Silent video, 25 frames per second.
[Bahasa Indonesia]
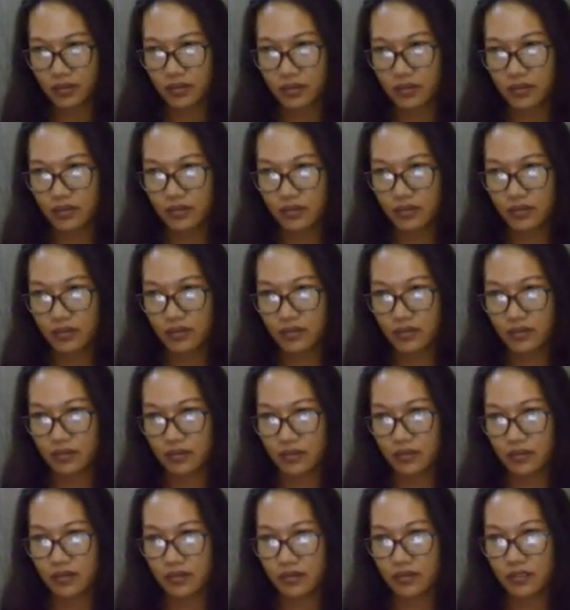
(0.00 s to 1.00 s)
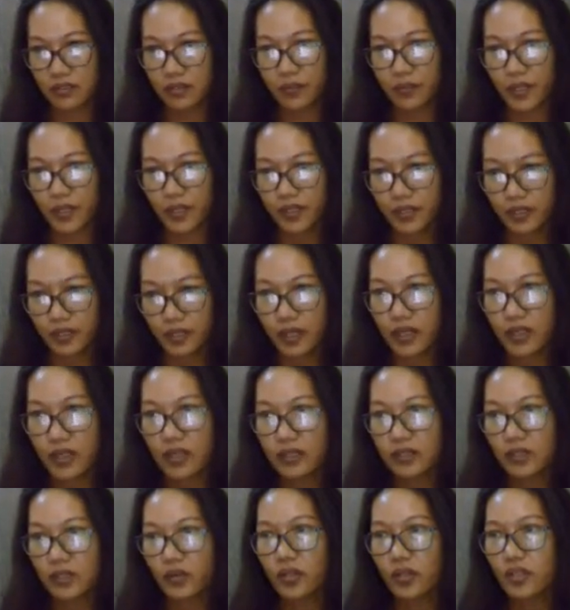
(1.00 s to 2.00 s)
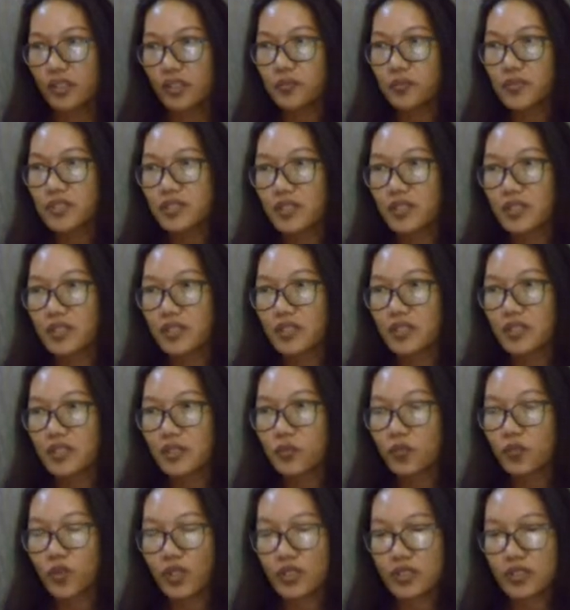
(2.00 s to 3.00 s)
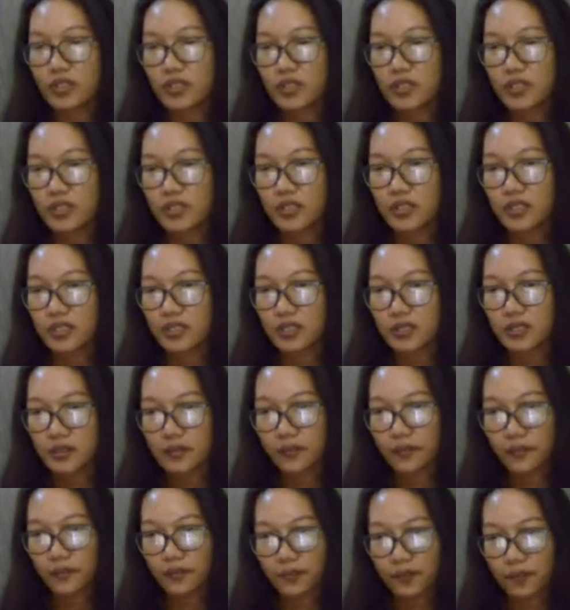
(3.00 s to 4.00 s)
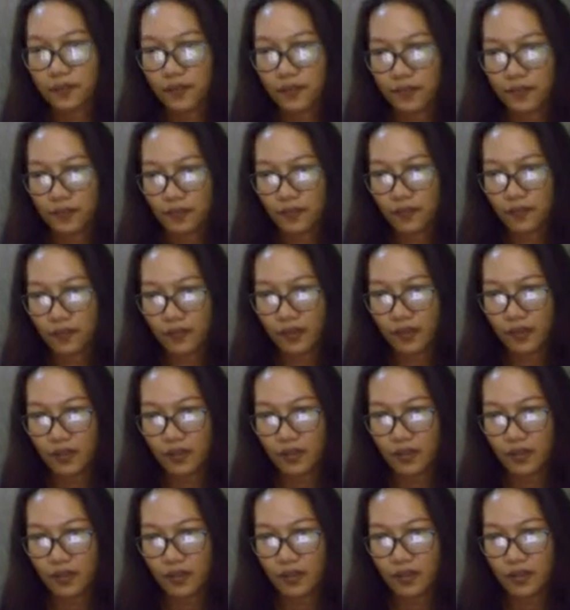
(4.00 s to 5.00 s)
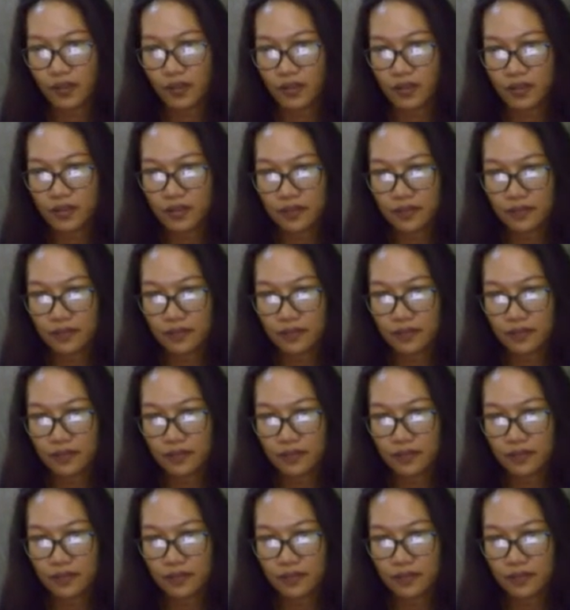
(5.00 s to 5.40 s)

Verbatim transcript: uh, template-nya atau nanti bisa dibuat sendiri. Nah ini